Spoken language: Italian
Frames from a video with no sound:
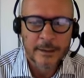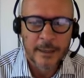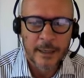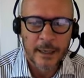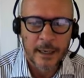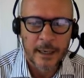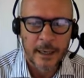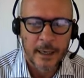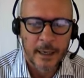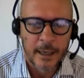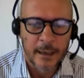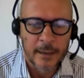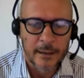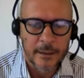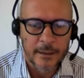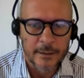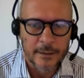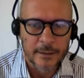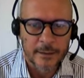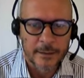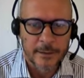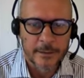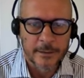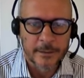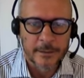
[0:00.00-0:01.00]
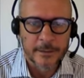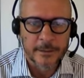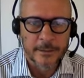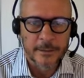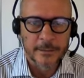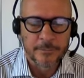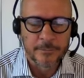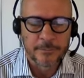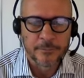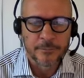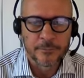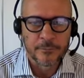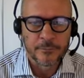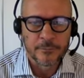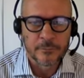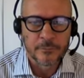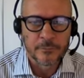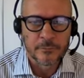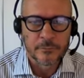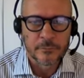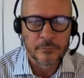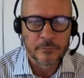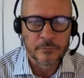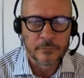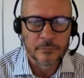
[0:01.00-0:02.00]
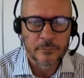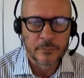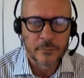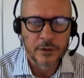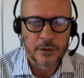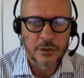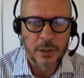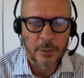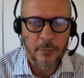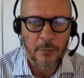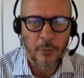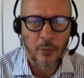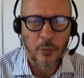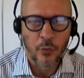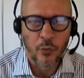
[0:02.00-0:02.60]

a, ehm, diciamo,